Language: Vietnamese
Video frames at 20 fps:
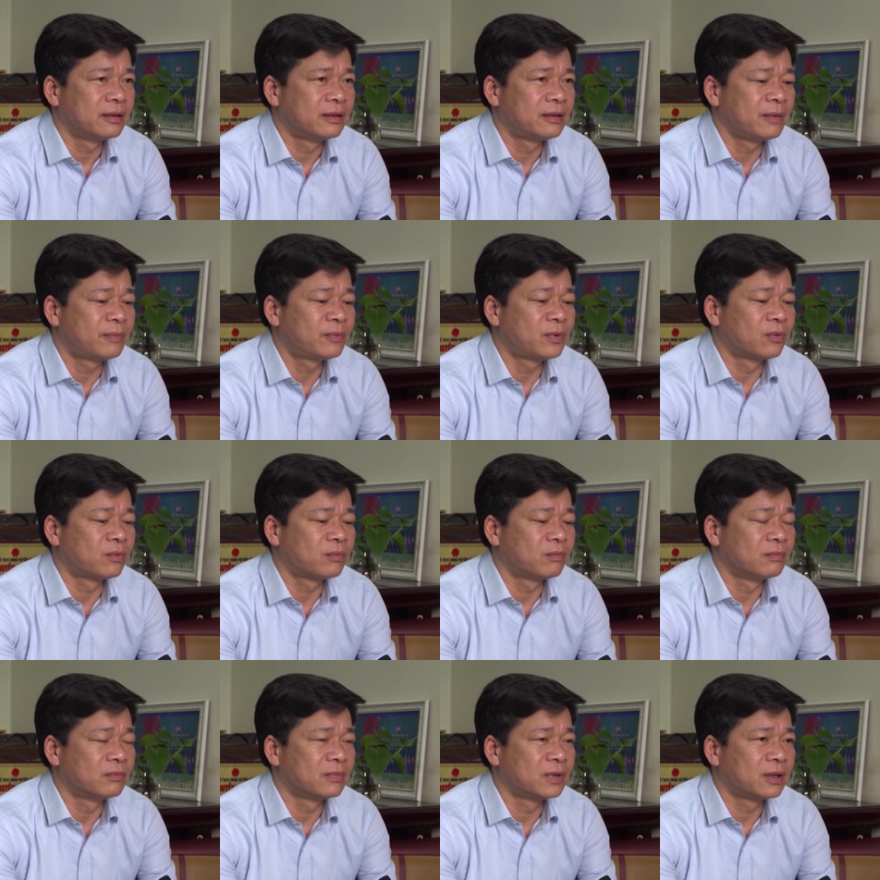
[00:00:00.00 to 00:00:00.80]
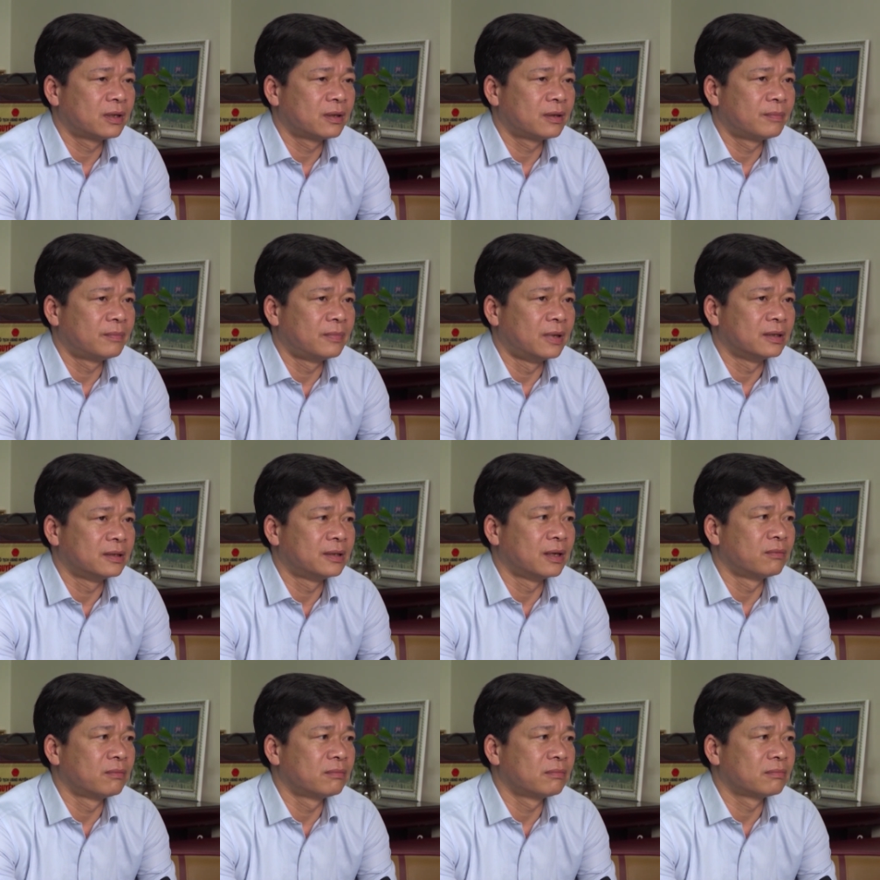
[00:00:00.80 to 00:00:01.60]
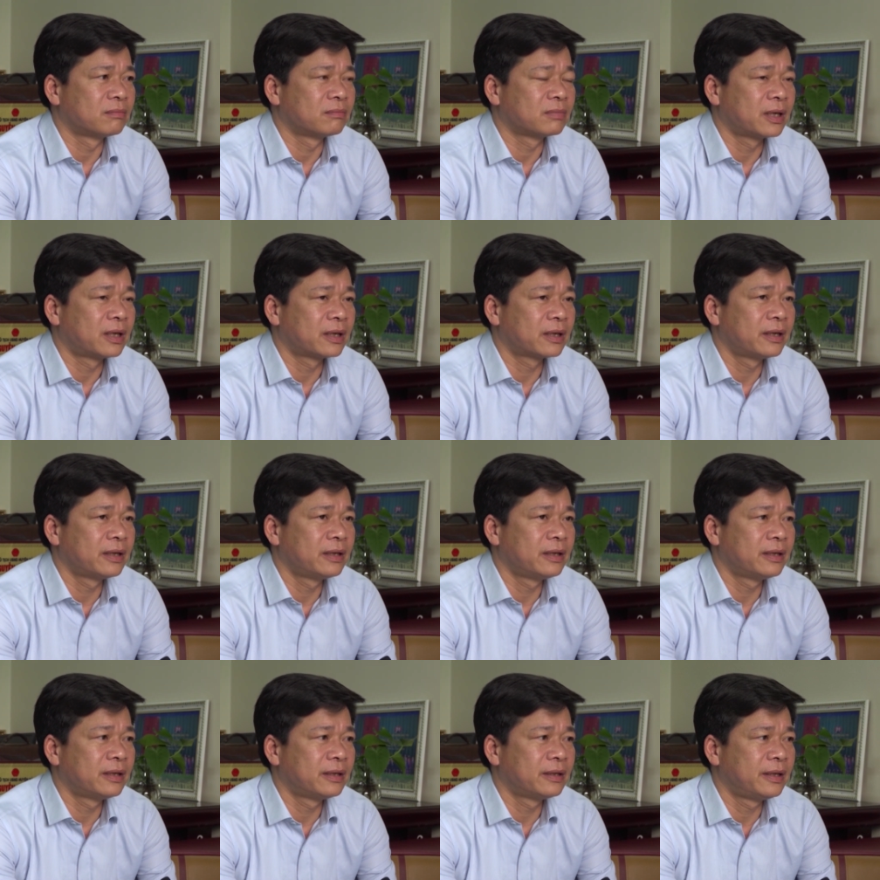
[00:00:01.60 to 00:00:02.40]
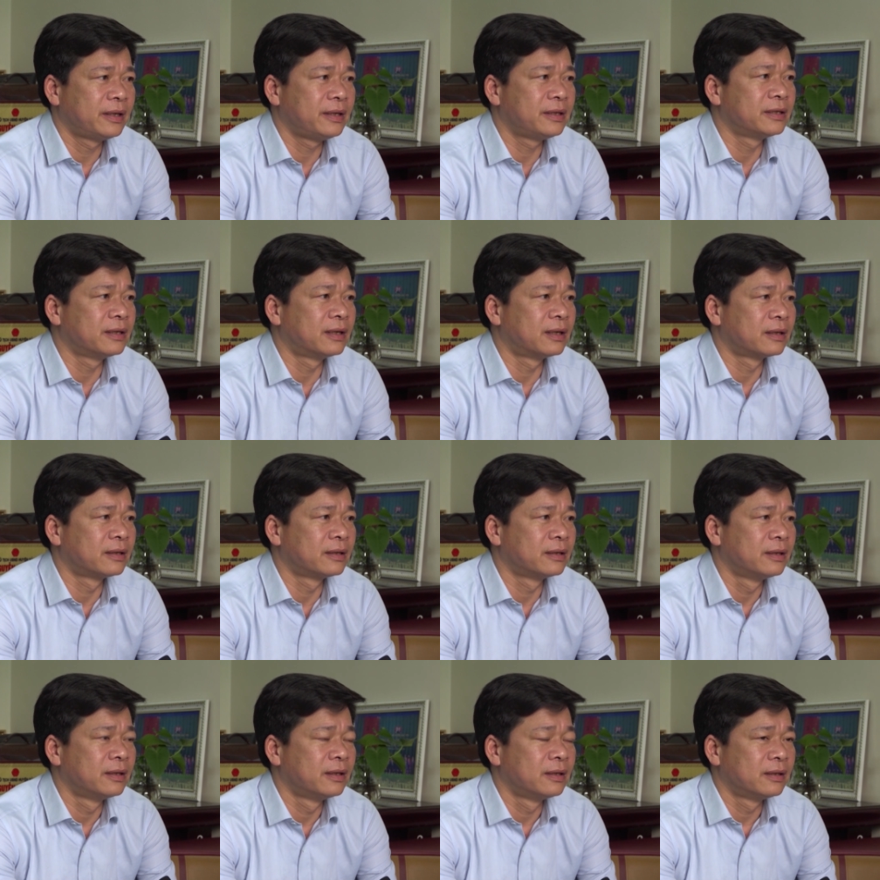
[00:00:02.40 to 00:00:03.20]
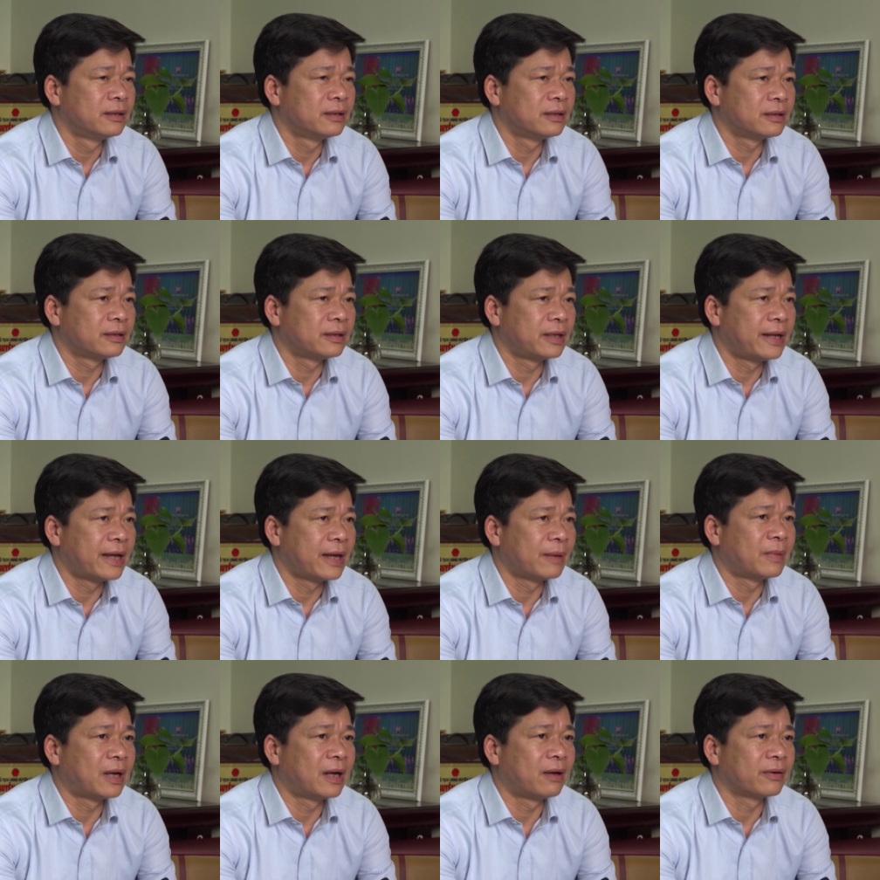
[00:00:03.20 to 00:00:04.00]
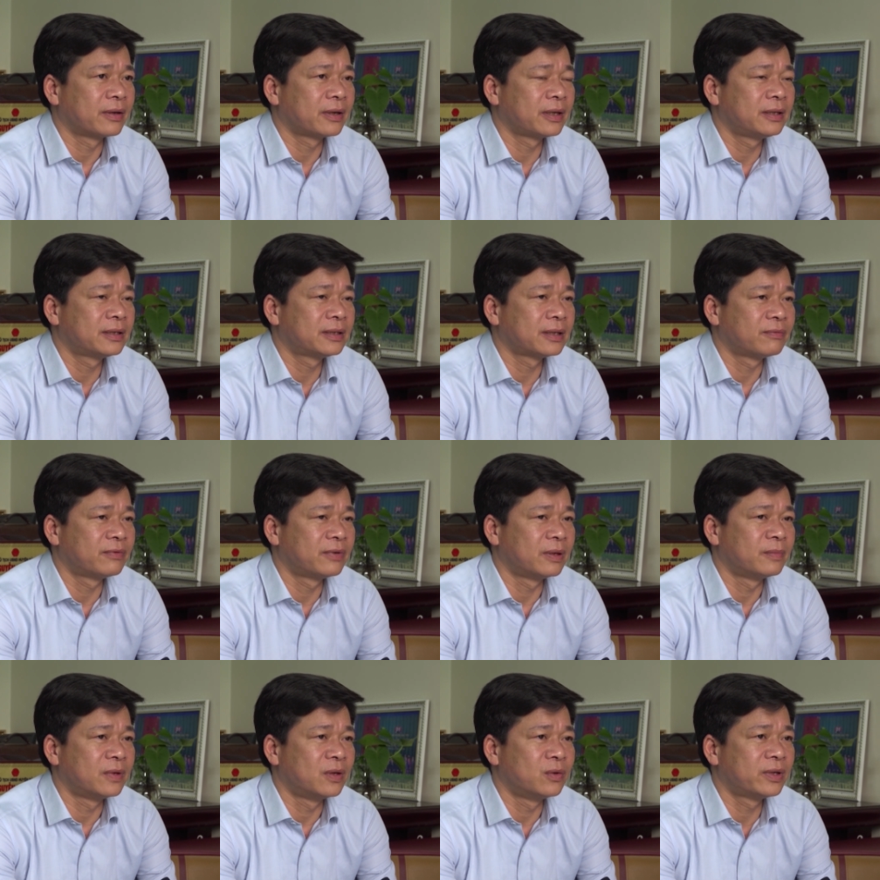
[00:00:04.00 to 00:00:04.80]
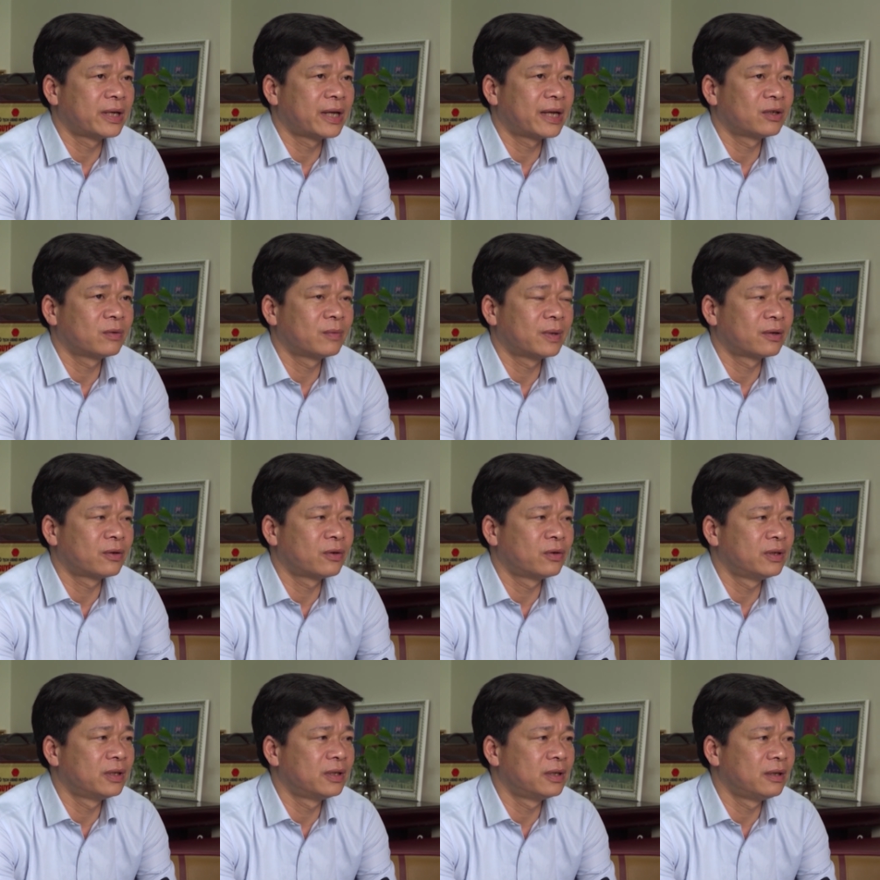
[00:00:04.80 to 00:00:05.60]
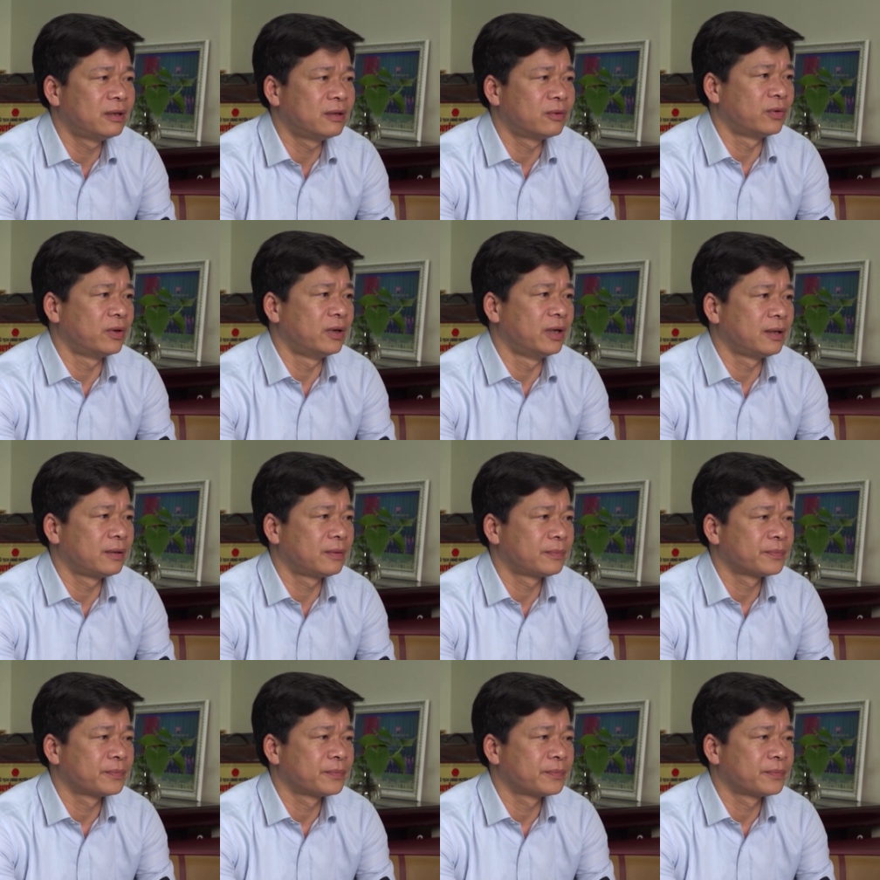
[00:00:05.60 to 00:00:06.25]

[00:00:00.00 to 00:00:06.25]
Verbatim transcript: tiếp tục mở rộng các cái thị trường để đảm bảo cái sản phẩm đầu ra cho bà con nhân dân được ổn định.